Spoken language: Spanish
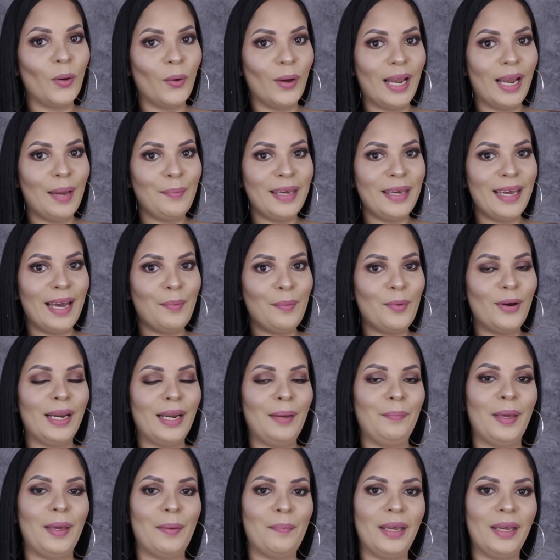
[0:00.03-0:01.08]
Hola mis
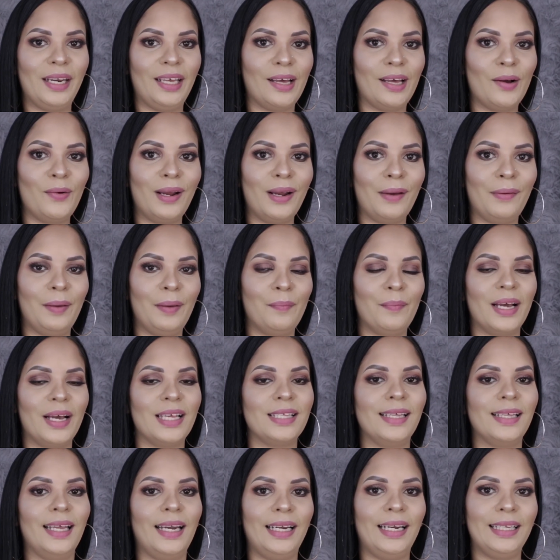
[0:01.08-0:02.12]
amores, bienvenidos una vez
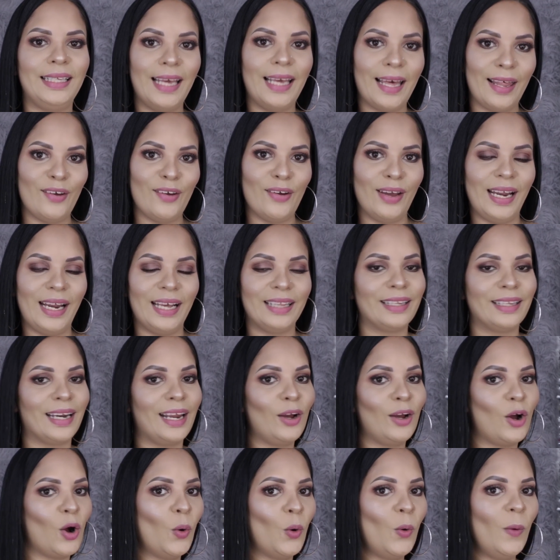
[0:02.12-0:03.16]
más. En el día de hoy les
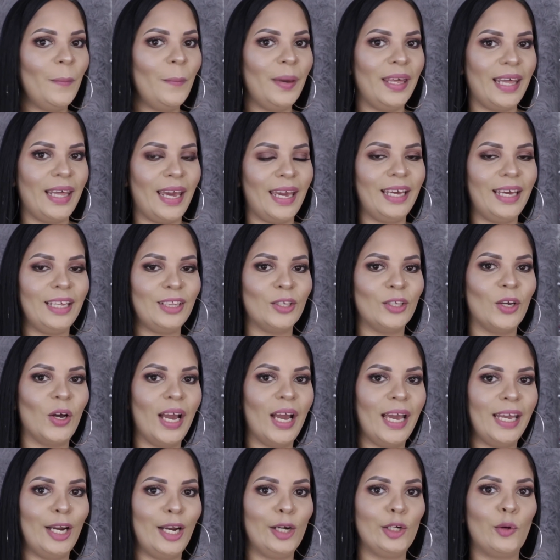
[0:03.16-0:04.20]
traigo un videito
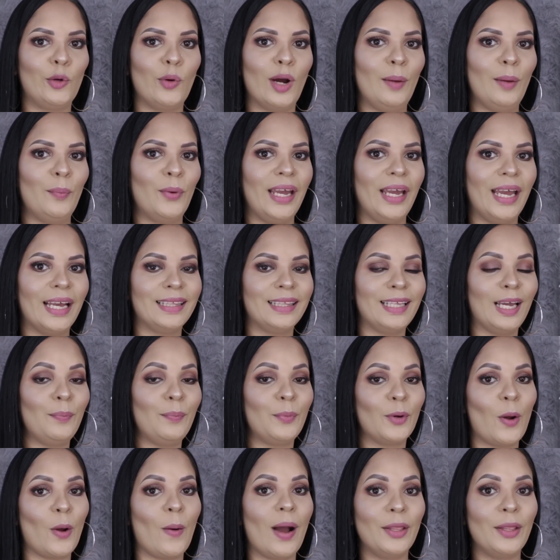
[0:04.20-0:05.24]
en el cual voy a estar
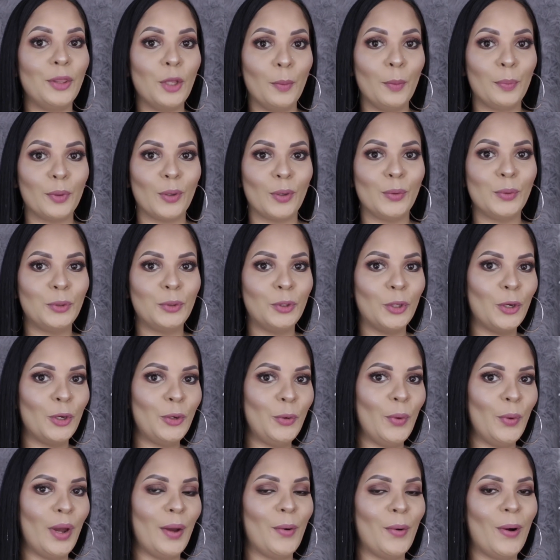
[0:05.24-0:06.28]
probando productos
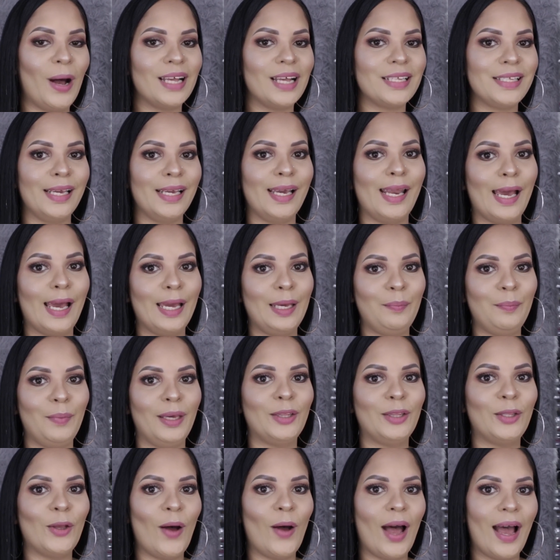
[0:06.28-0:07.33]
nuevos, así que las
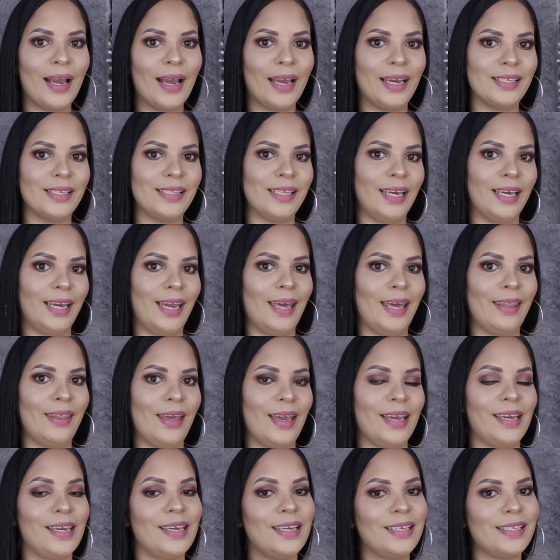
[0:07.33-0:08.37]
invito a que se
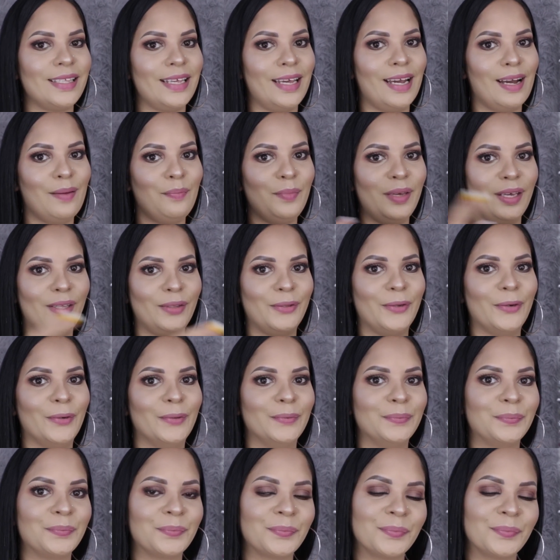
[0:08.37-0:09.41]
queden y sigan viendo.